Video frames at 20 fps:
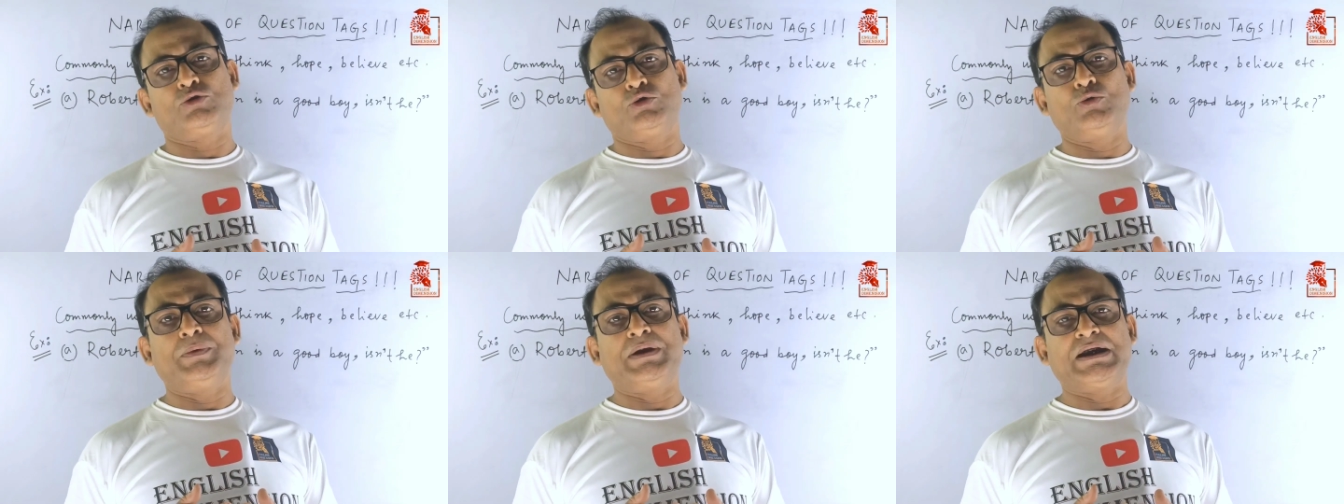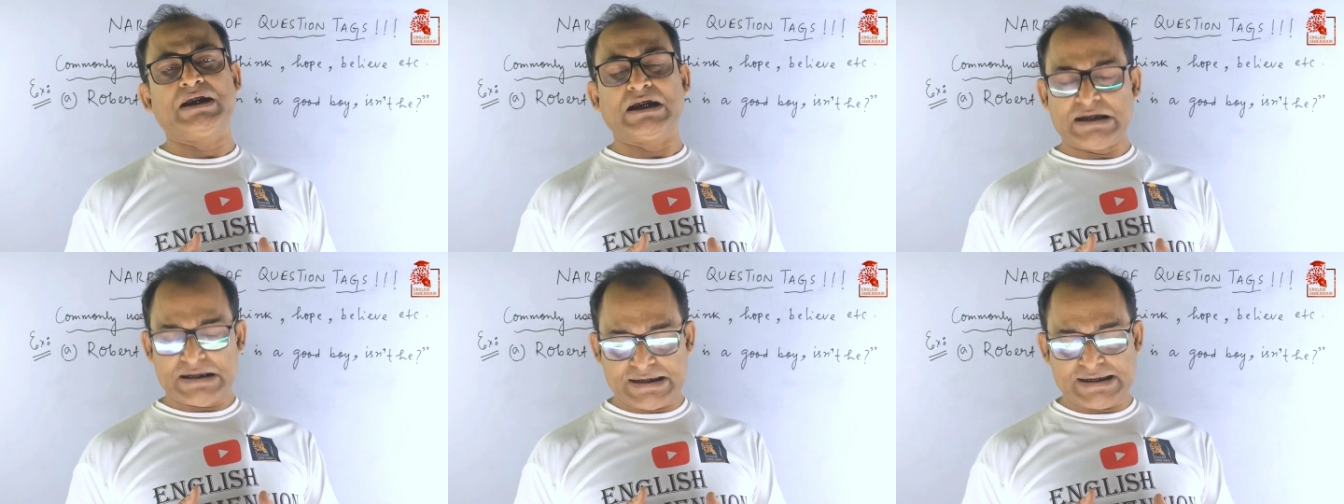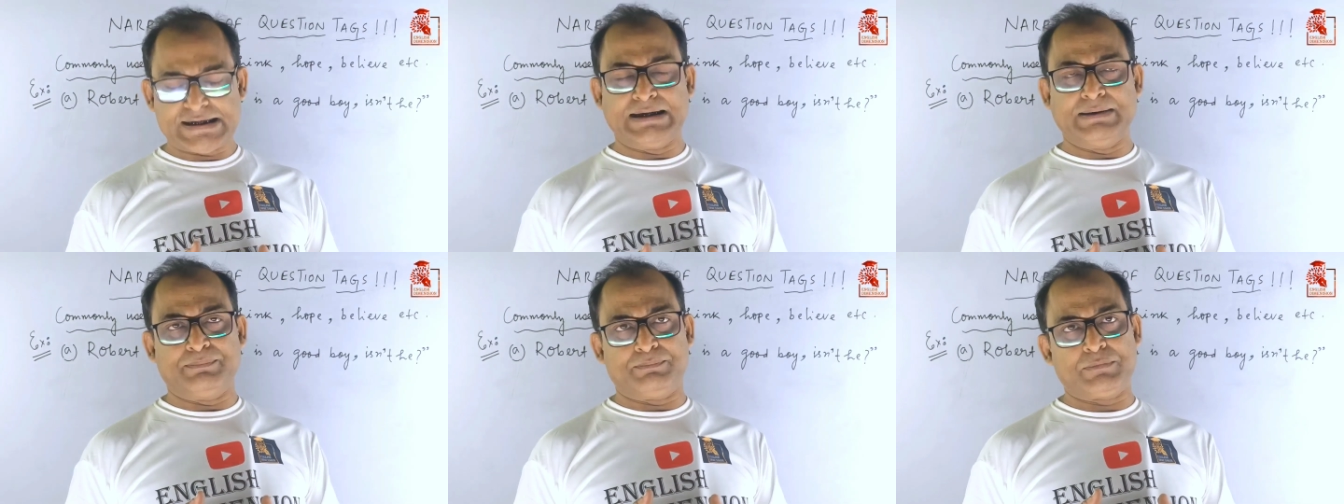তোমার
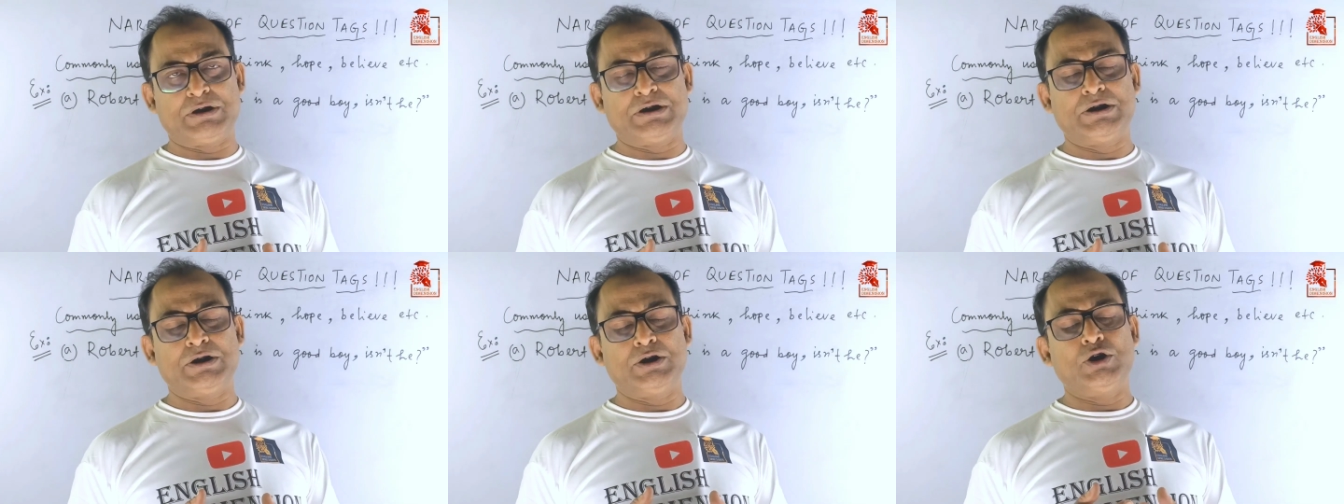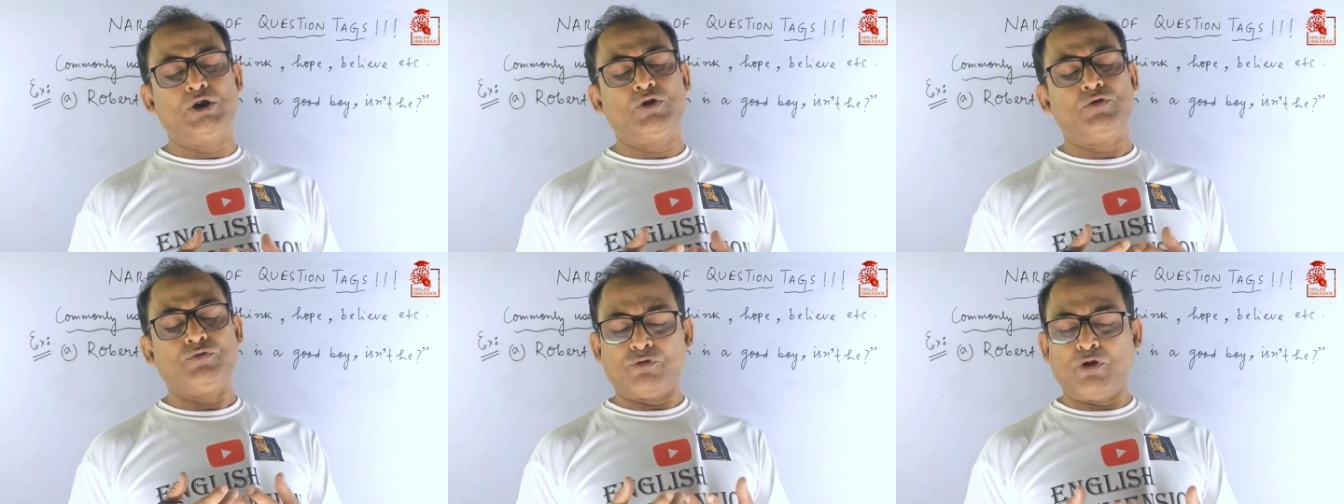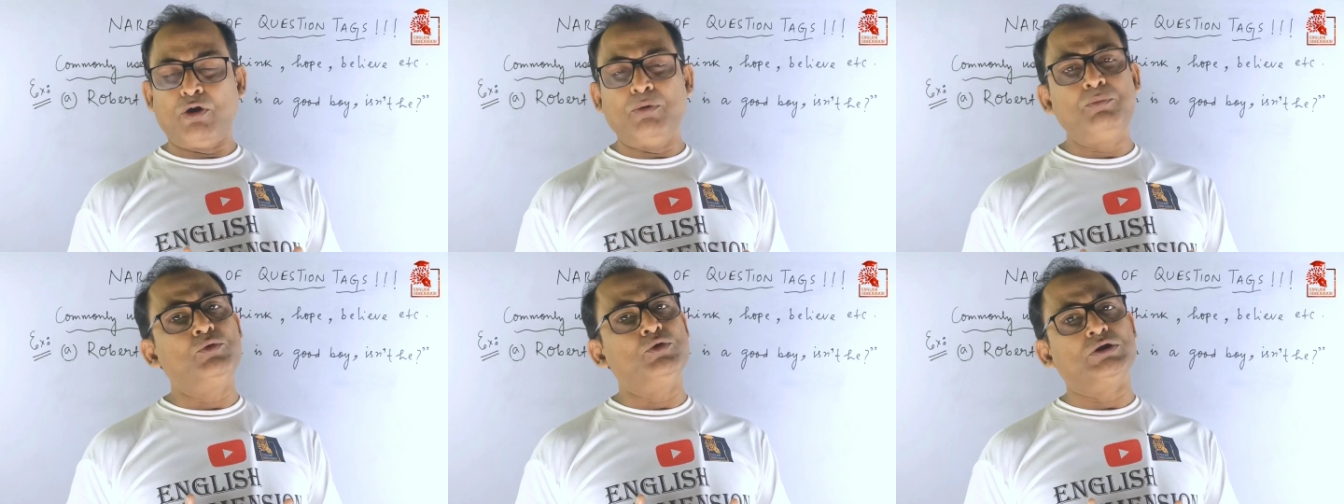কনসেপ্ট
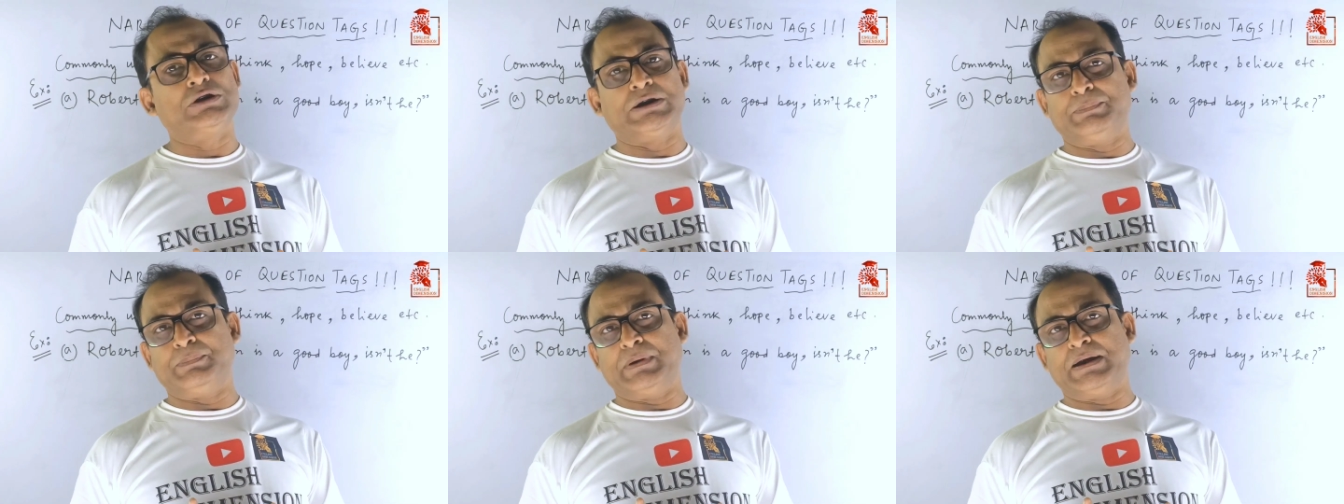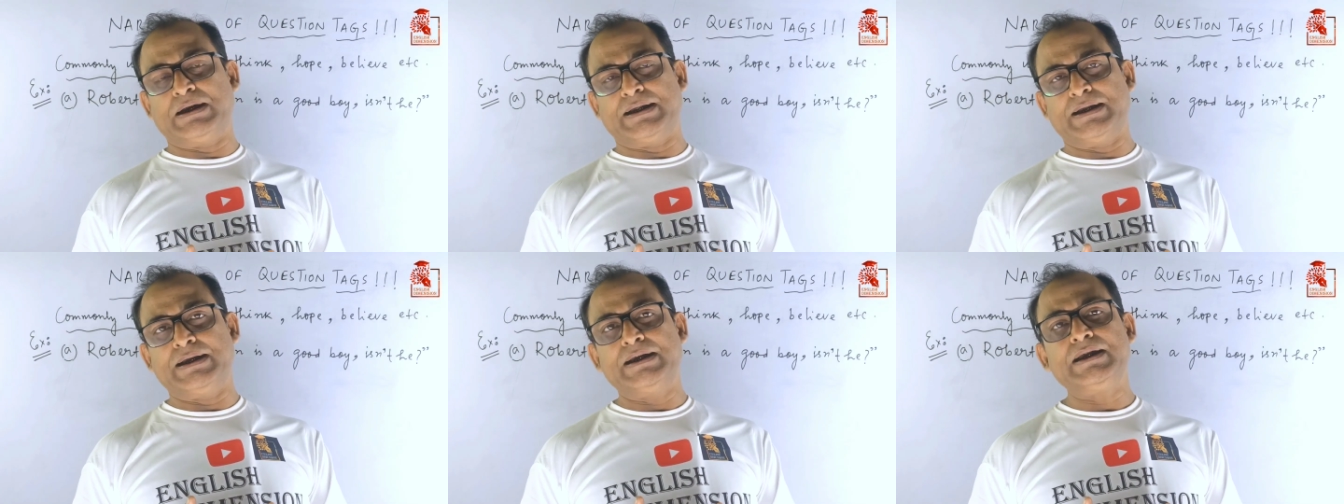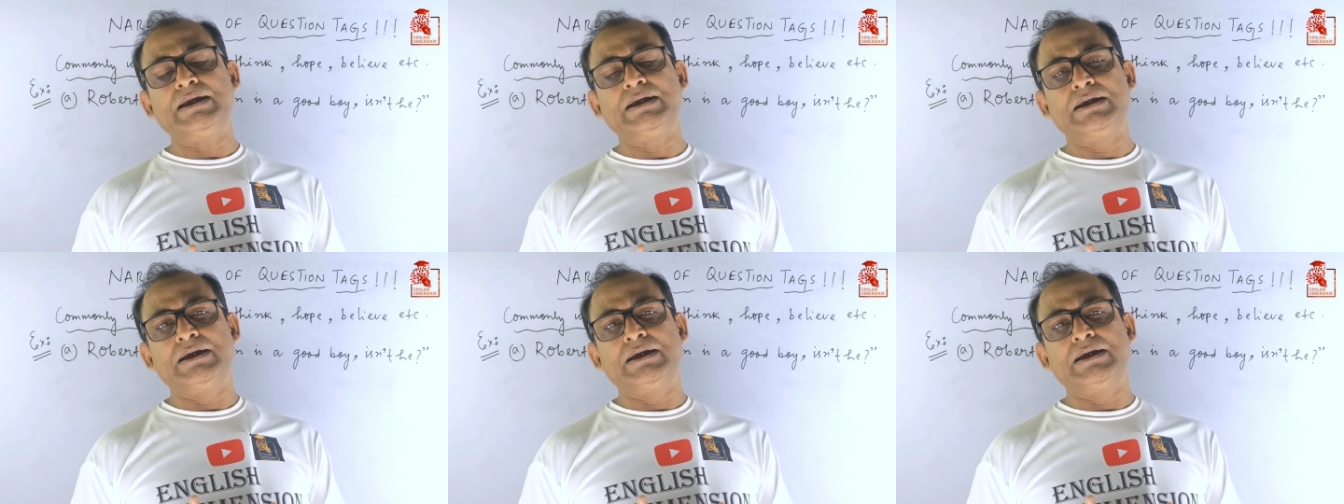ফর্ম হতে পারে